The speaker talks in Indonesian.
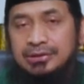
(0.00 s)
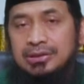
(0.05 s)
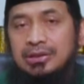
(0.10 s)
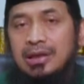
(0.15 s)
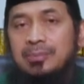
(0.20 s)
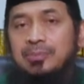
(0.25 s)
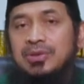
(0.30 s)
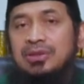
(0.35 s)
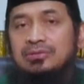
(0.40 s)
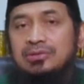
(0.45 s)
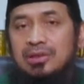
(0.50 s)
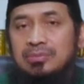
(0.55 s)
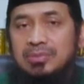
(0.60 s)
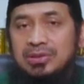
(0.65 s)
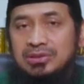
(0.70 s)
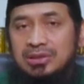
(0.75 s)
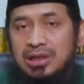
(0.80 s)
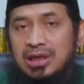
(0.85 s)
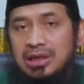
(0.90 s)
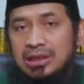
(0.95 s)
Tetapi yang
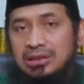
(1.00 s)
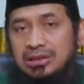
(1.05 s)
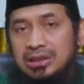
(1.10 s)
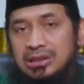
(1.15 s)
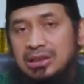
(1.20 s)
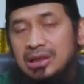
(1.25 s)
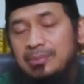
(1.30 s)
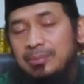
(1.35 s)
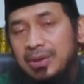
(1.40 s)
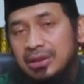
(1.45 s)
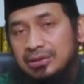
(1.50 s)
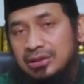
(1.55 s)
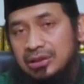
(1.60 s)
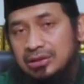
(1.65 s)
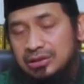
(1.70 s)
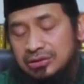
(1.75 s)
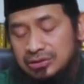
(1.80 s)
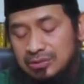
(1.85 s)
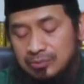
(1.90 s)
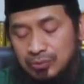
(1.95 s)
terbesar ada tiga
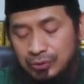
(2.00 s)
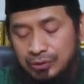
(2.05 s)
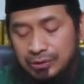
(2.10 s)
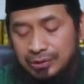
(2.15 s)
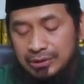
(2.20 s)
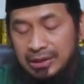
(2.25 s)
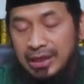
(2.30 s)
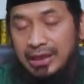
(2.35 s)
partai tersebut.